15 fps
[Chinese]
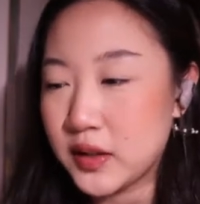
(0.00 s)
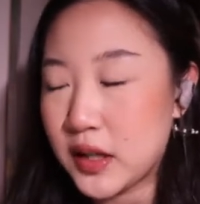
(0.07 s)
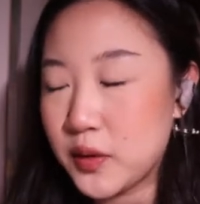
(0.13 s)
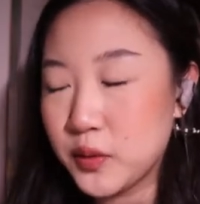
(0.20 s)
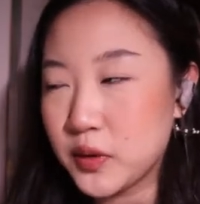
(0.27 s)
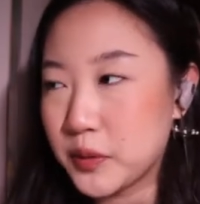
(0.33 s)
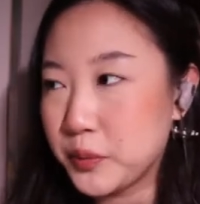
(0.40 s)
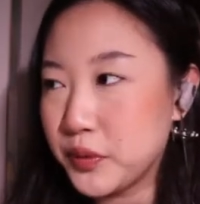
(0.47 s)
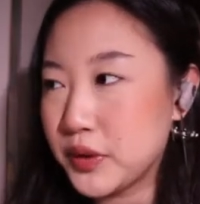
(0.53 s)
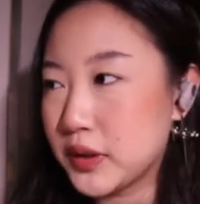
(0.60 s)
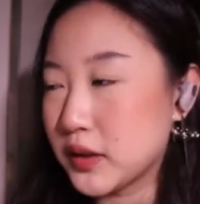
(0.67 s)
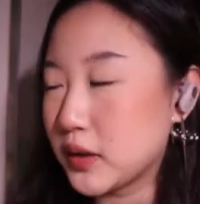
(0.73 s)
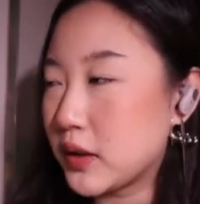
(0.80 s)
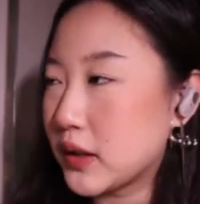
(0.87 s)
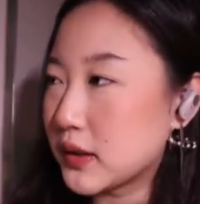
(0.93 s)
但如果不
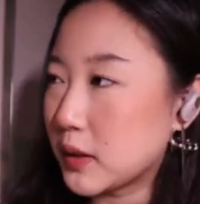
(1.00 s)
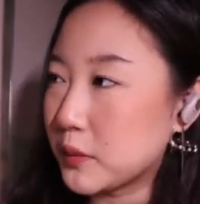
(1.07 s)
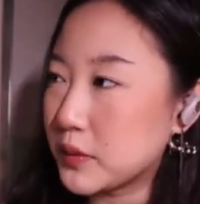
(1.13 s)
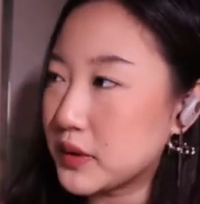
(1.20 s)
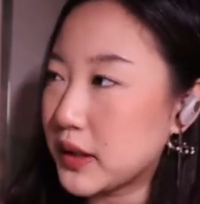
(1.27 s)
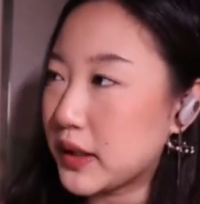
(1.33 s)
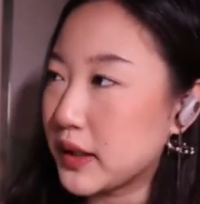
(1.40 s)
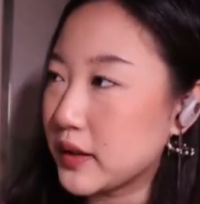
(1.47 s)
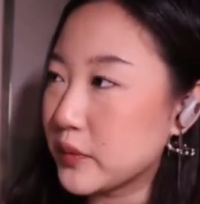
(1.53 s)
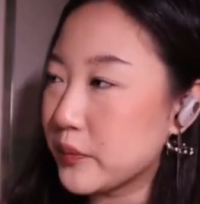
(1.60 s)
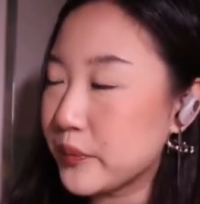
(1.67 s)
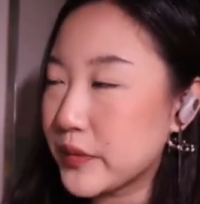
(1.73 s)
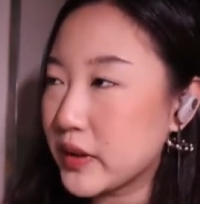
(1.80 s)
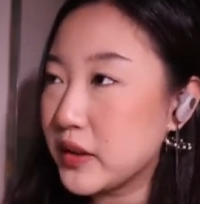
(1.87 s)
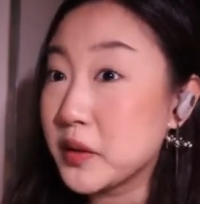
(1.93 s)
行的话，咱们再
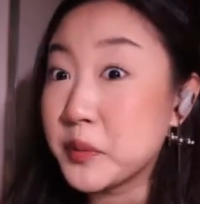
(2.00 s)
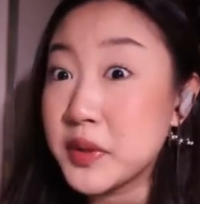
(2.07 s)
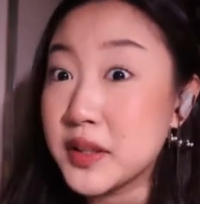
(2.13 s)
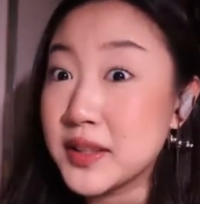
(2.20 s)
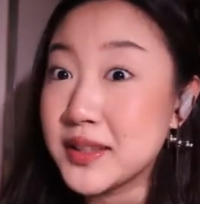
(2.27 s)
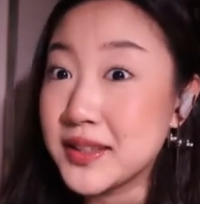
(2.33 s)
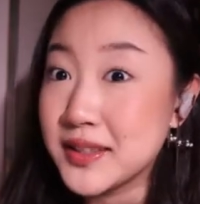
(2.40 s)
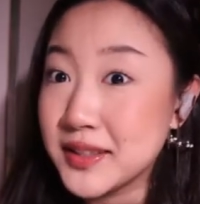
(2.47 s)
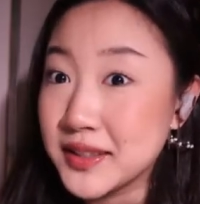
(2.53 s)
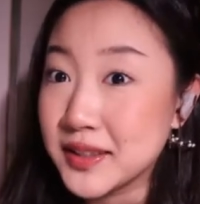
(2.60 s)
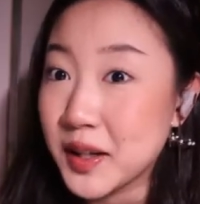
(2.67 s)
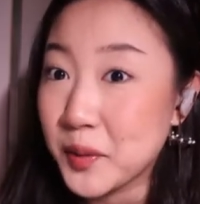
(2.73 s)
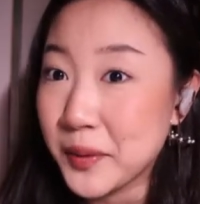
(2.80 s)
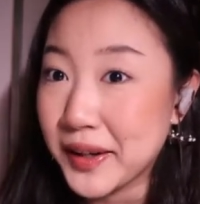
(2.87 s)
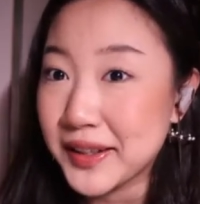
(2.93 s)
另辟蹊径，
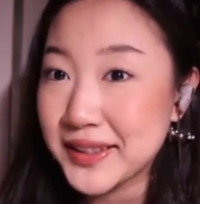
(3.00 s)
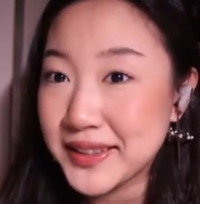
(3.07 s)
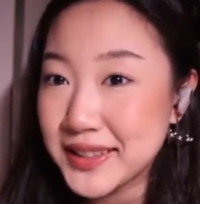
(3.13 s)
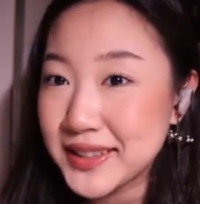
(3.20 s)
好吧？